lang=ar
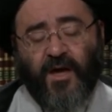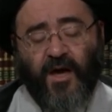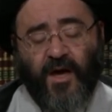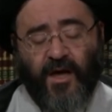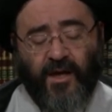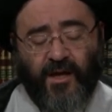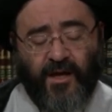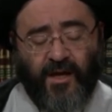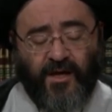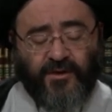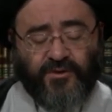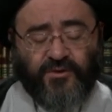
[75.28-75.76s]

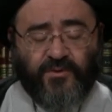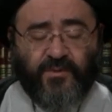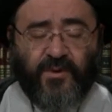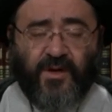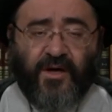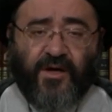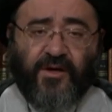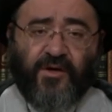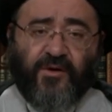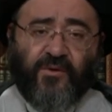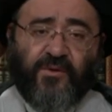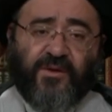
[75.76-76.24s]
الله
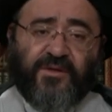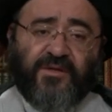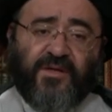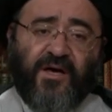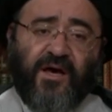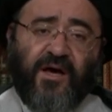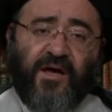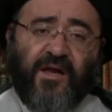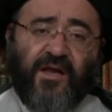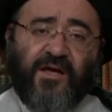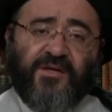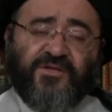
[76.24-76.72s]
سبحانه
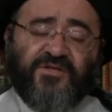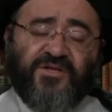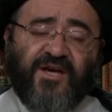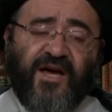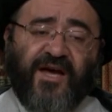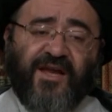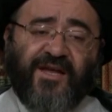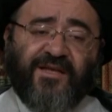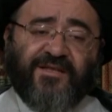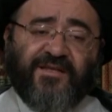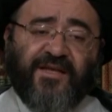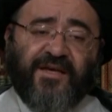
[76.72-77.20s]
وتعالى
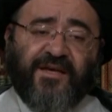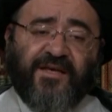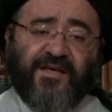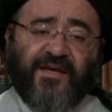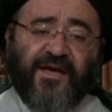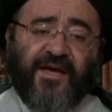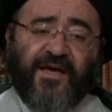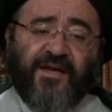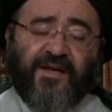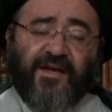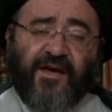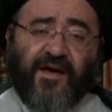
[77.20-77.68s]
جعل
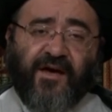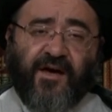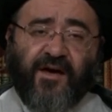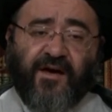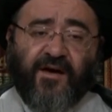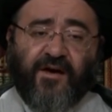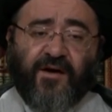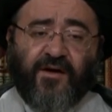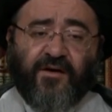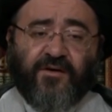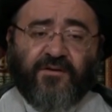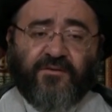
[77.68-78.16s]
طريقا
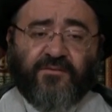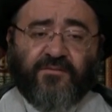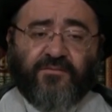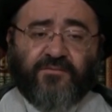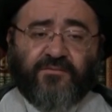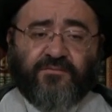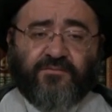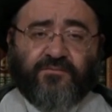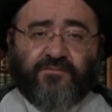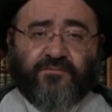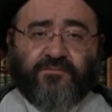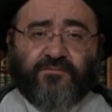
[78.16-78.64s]
آخر
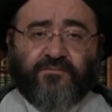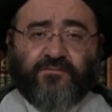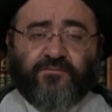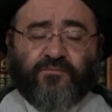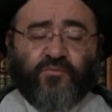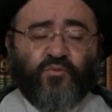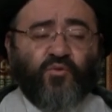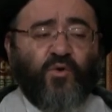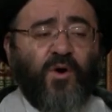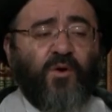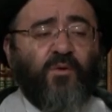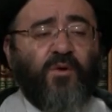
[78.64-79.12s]

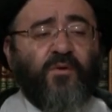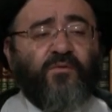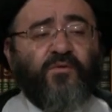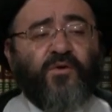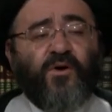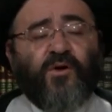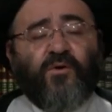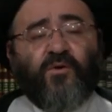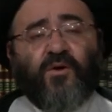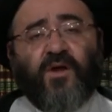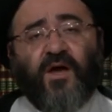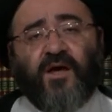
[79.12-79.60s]
وهو
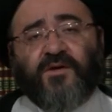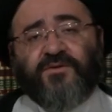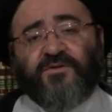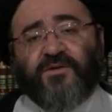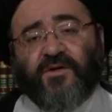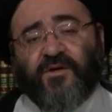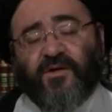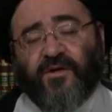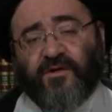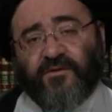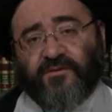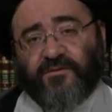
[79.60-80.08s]
فعل
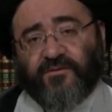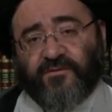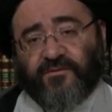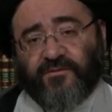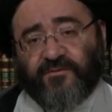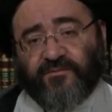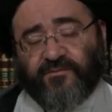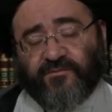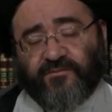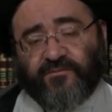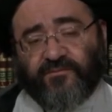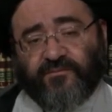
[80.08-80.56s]
الحسنات
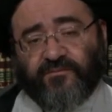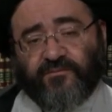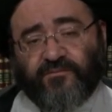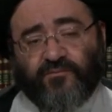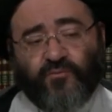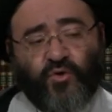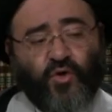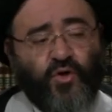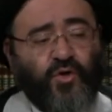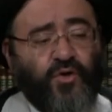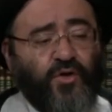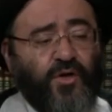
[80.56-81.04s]

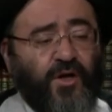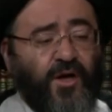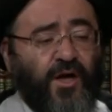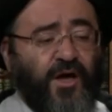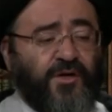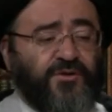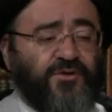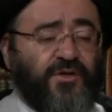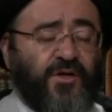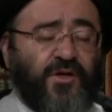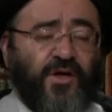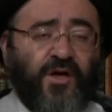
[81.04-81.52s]
إن
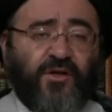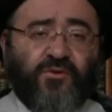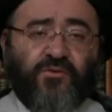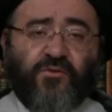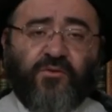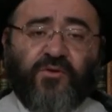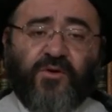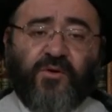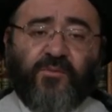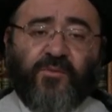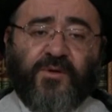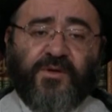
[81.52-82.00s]
الحسنات
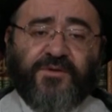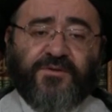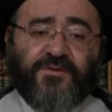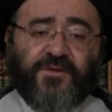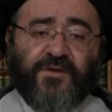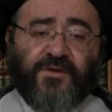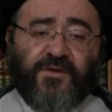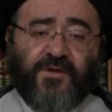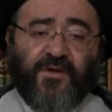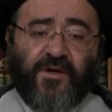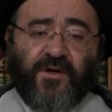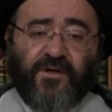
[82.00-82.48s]
يذهبن
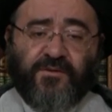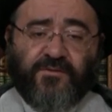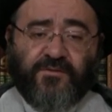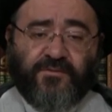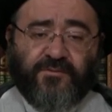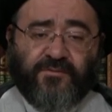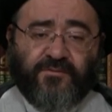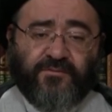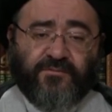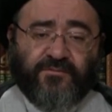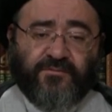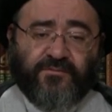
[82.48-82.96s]

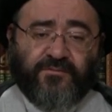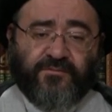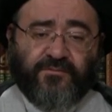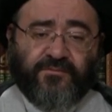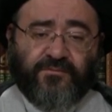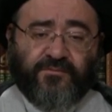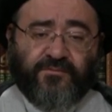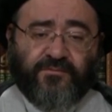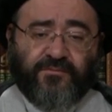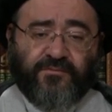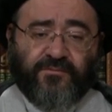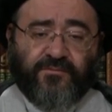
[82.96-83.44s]
السيئات
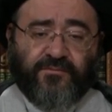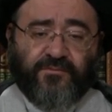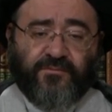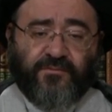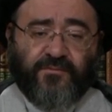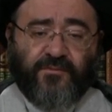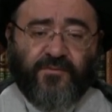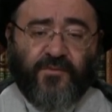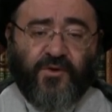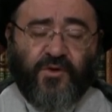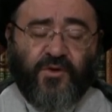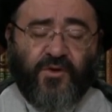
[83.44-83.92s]

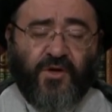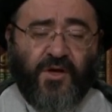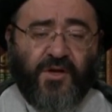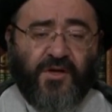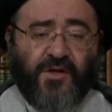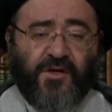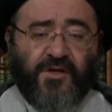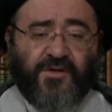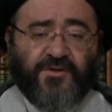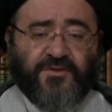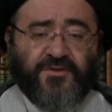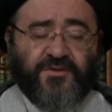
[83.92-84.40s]

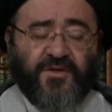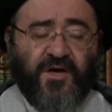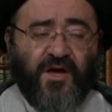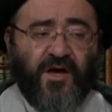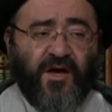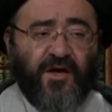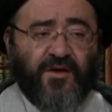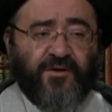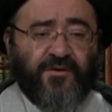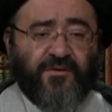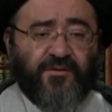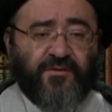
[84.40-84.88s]
يعني
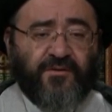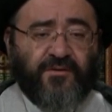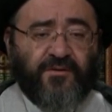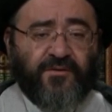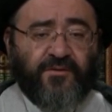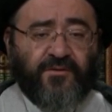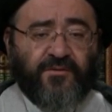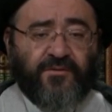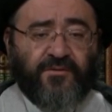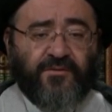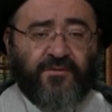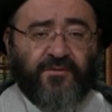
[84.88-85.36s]
الإنسان
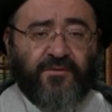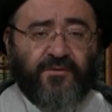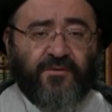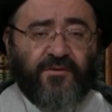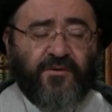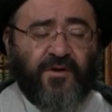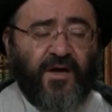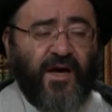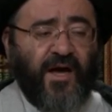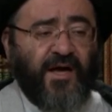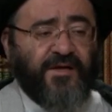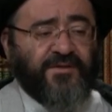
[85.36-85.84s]

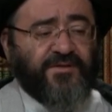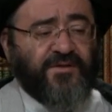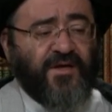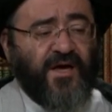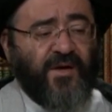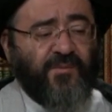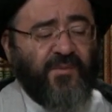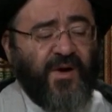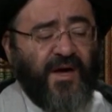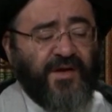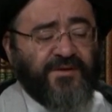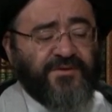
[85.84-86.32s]
عصى
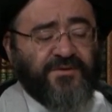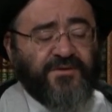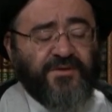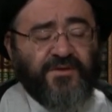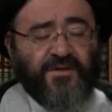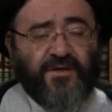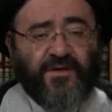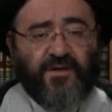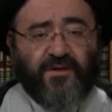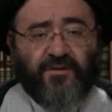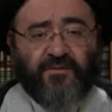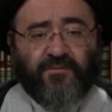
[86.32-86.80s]

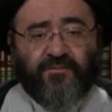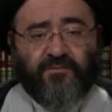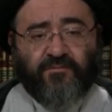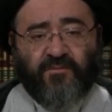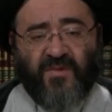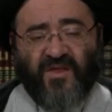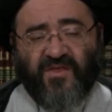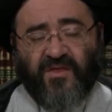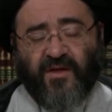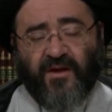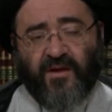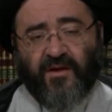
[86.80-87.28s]
معصية
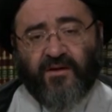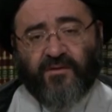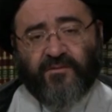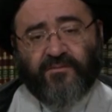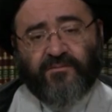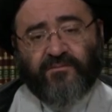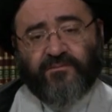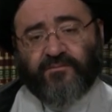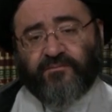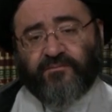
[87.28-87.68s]
مثلا